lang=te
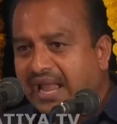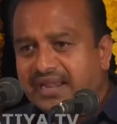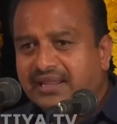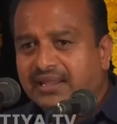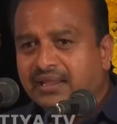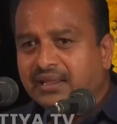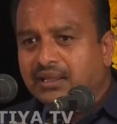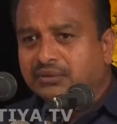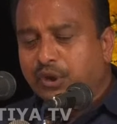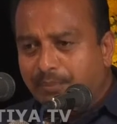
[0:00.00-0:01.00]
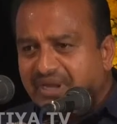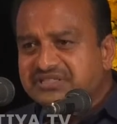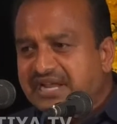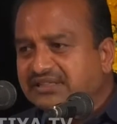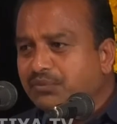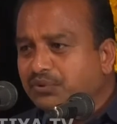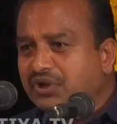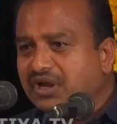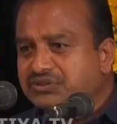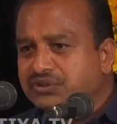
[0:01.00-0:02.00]
కానీ తొంభై శాతం
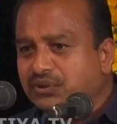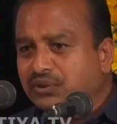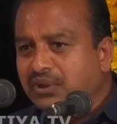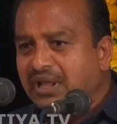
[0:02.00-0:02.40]
ఉద్యోగస్తులు